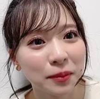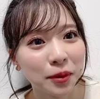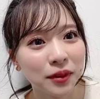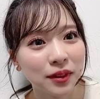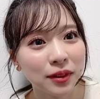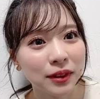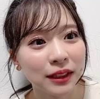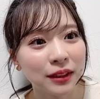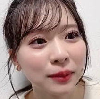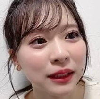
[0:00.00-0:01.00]
もう当
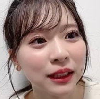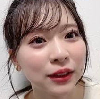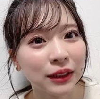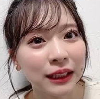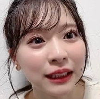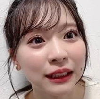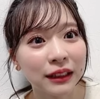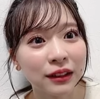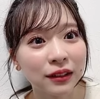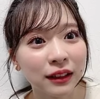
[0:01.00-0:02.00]
落みたいなの出た
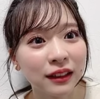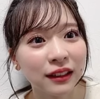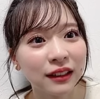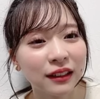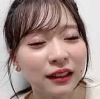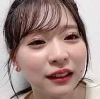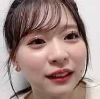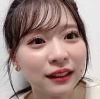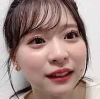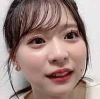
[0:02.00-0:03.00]
んですよねなんか
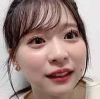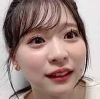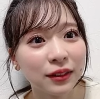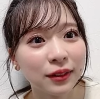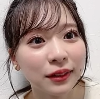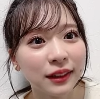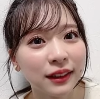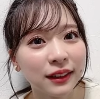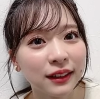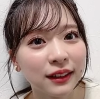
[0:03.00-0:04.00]
今
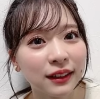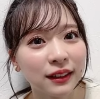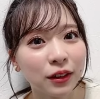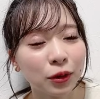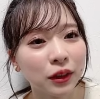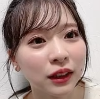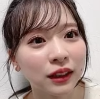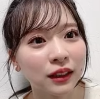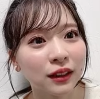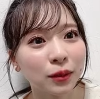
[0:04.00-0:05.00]
回今回
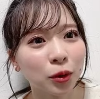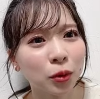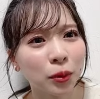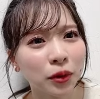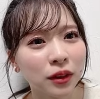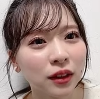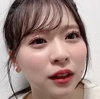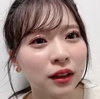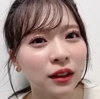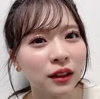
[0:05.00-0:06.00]
なんか応募の仕
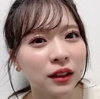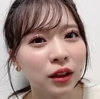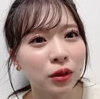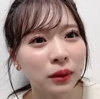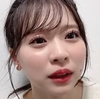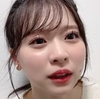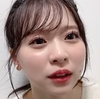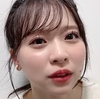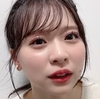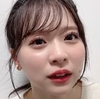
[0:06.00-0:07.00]
方が違うみたい
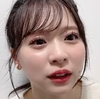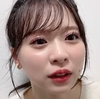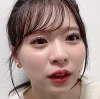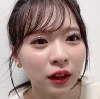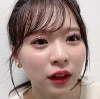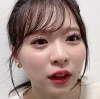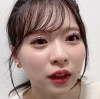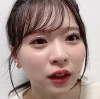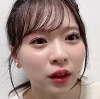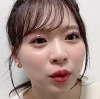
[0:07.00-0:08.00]
なの聞いて
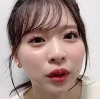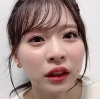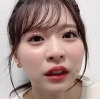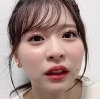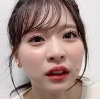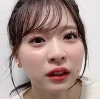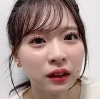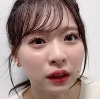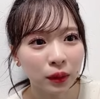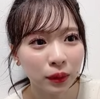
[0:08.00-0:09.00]
よくわかんないんで
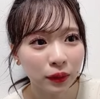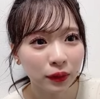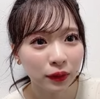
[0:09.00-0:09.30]
すけど